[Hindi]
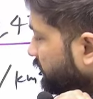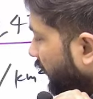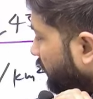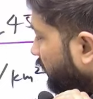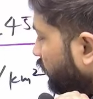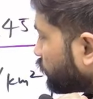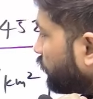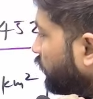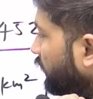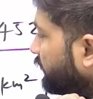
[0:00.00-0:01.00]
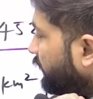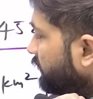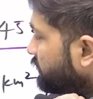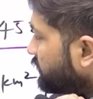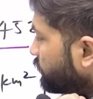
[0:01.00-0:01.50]
घनत्व
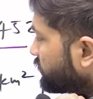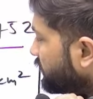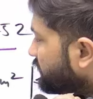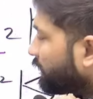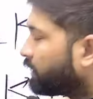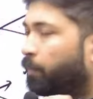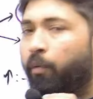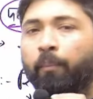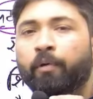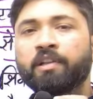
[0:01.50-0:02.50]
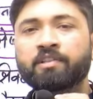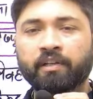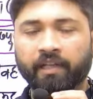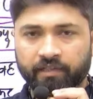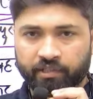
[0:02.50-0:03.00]
यानी सबसे ज्यादा
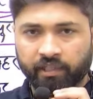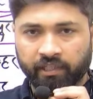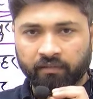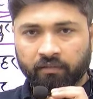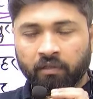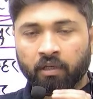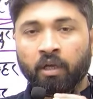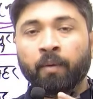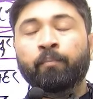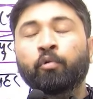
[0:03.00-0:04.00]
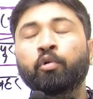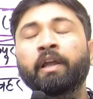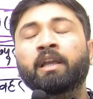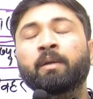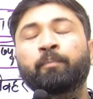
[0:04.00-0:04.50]
पॉपुलेशन डेंसिटी
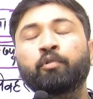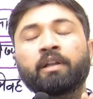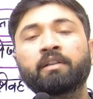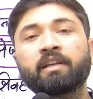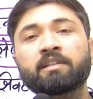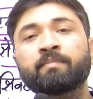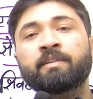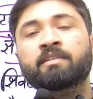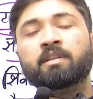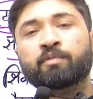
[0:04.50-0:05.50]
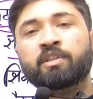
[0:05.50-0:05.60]
पूरे के पूरे देश में सबसे